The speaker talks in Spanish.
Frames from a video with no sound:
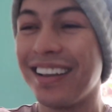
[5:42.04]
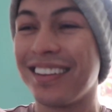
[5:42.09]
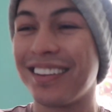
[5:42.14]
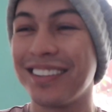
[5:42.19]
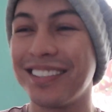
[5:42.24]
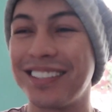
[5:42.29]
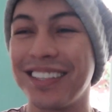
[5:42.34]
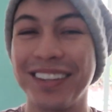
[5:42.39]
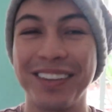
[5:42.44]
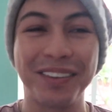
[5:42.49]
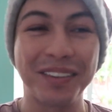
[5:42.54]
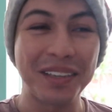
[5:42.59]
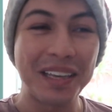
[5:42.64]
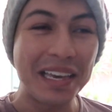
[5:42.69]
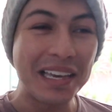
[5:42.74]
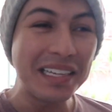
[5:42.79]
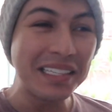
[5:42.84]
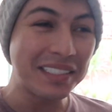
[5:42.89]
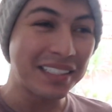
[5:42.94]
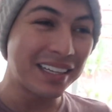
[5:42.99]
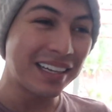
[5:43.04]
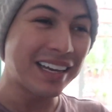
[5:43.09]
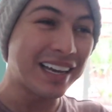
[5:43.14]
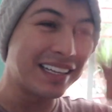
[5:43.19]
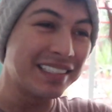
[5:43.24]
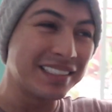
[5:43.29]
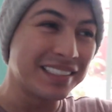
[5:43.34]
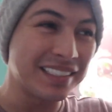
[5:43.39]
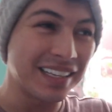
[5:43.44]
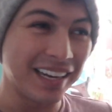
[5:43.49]
Entonces lo que hice,
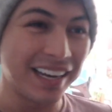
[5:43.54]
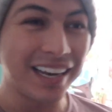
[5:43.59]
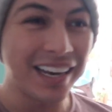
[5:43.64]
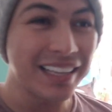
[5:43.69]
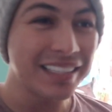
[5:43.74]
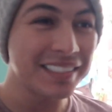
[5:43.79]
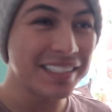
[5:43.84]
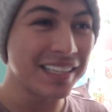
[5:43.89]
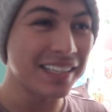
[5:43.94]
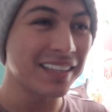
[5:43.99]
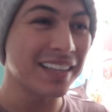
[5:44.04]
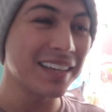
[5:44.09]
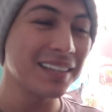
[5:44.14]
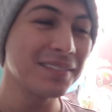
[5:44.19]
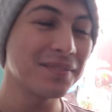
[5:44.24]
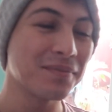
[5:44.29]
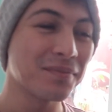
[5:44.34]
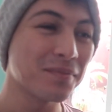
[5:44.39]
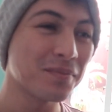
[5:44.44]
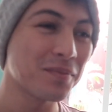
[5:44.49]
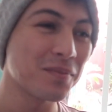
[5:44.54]
cancelé la cita.